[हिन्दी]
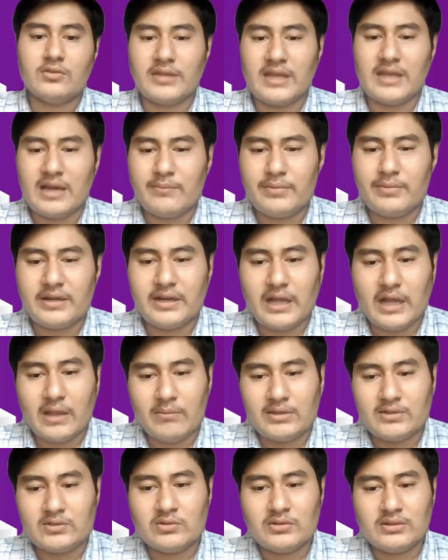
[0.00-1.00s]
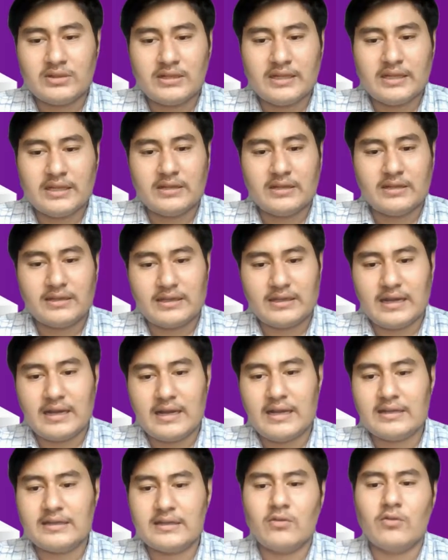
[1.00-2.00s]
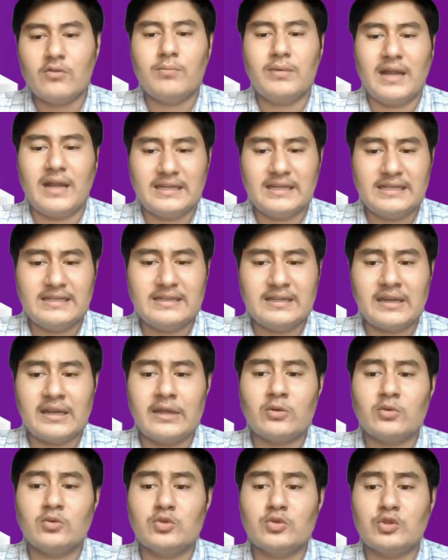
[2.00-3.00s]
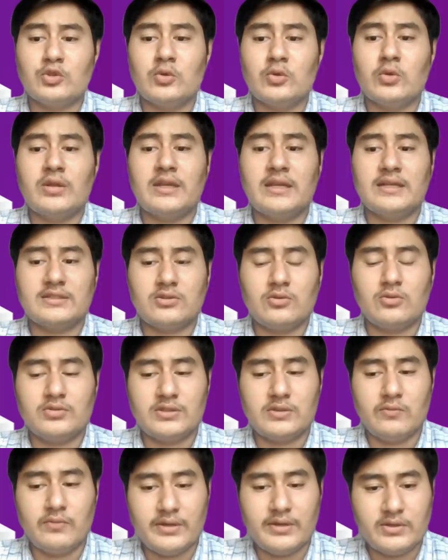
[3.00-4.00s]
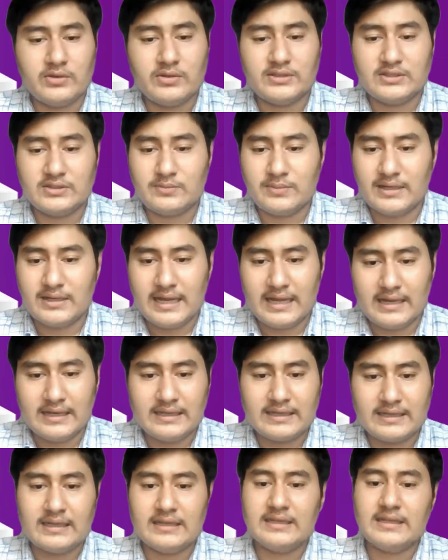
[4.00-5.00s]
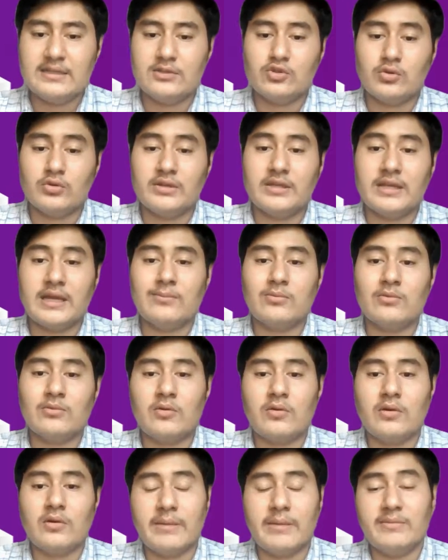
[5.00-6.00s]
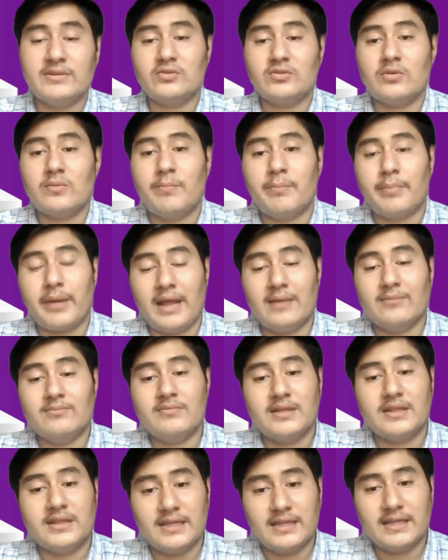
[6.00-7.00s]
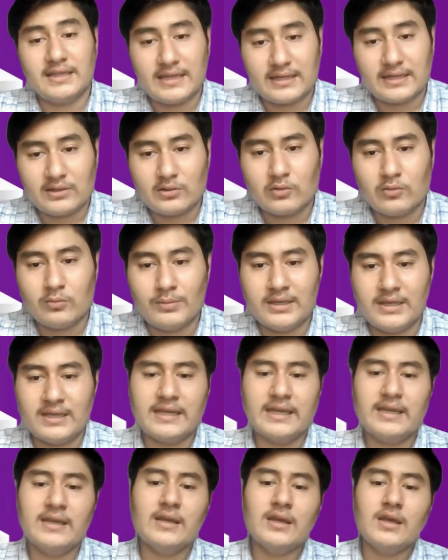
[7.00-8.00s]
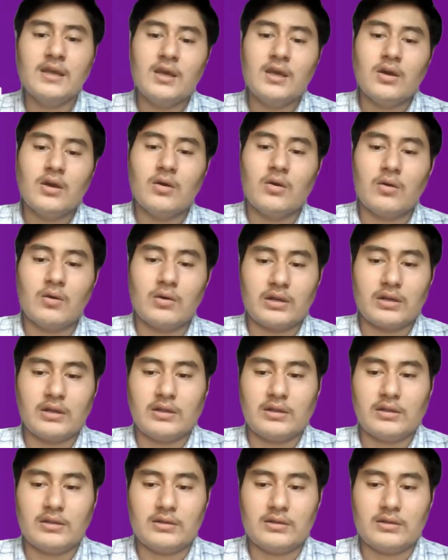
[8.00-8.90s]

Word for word: तो यहाँ पर अमेज़ोन ने कहा कि वो प्लानिंग कर रहे कुछ न्यू एंड एक्सक्लूसिव वीडियो इसमें डालने के लिए जो कि आपको अमेज़ोन प्राइम में नहीं देखने को मिलेंगे और